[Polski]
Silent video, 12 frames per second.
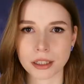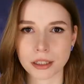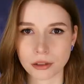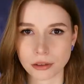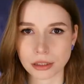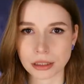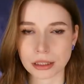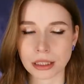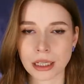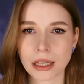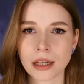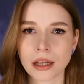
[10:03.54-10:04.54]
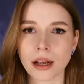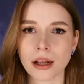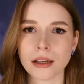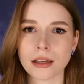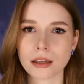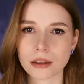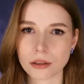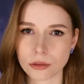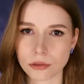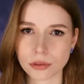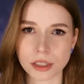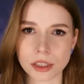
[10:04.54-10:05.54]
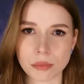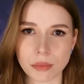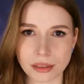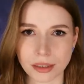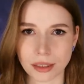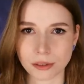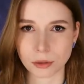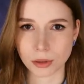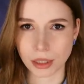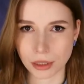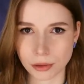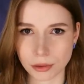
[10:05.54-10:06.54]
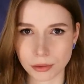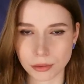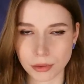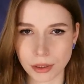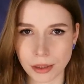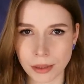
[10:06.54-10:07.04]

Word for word: rejony, ale również bez rezultatów.